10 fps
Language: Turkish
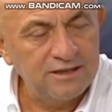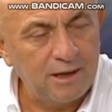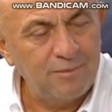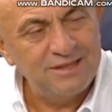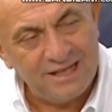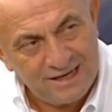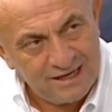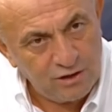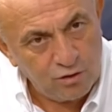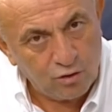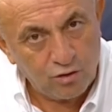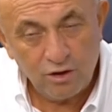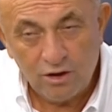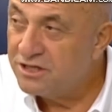ama derinliği yok.